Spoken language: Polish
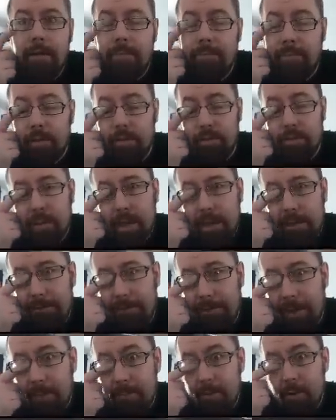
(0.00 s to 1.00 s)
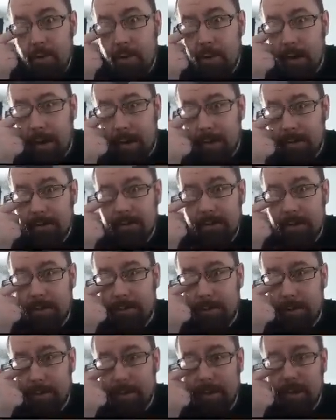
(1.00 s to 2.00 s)
Po drugie, fabuła.
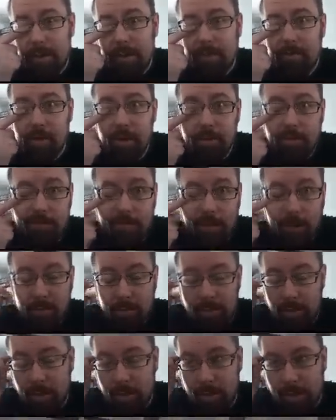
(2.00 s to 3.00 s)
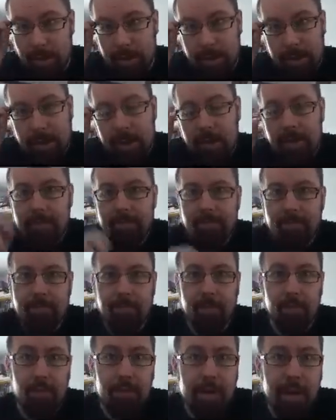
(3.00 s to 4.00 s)
O, przepraszam, coś mi wpadło do oka.
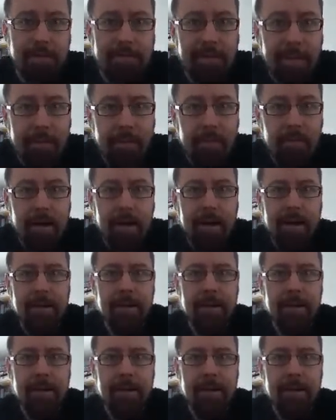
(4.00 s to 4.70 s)
Po drugie, fabuła.